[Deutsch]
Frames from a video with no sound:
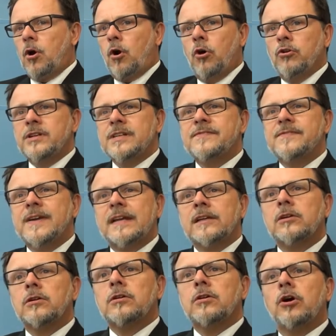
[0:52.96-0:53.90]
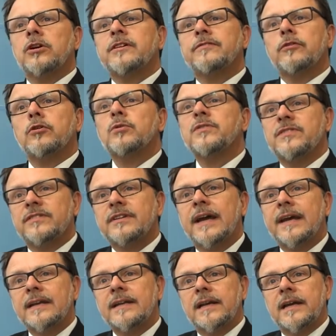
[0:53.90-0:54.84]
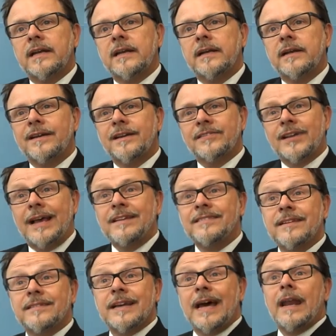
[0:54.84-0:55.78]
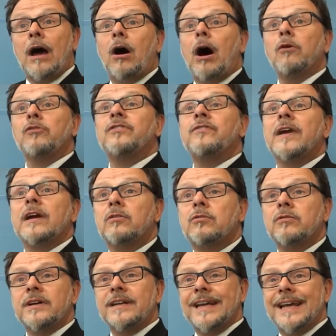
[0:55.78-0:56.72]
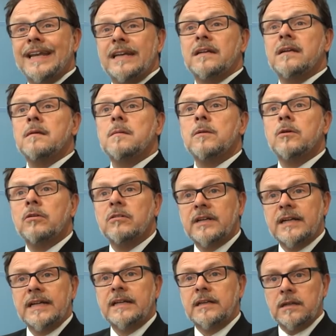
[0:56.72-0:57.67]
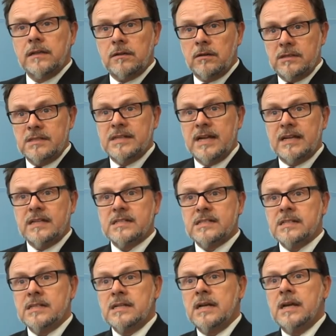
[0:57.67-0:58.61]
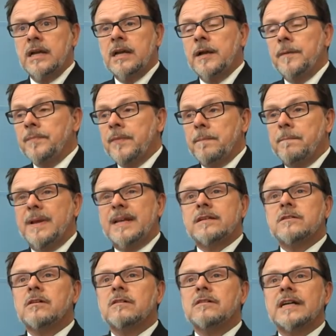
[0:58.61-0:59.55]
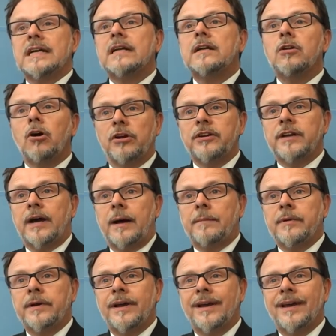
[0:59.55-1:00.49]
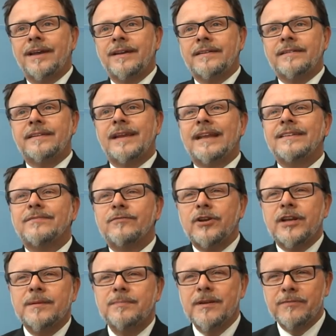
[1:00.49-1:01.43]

und es werden Leute von uns dahin gehen. Das heißt, das kann auch Auswirkungen in konkreten Kontext mit konkreten Leuten haben. Das würde ich